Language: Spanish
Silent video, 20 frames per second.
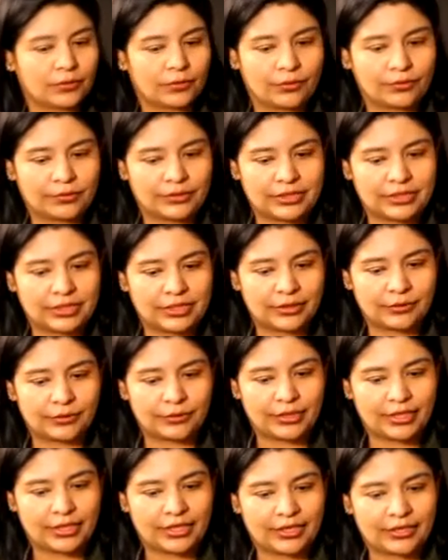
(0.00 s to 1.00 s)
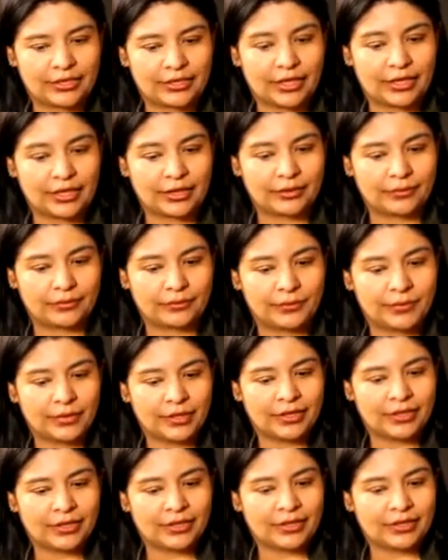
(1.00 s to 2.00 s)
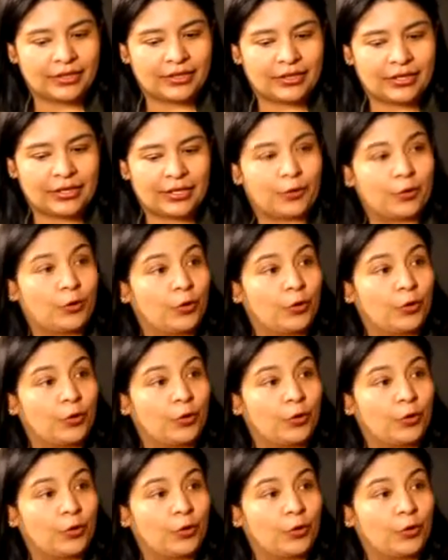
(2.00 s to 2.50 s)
Conocí una en,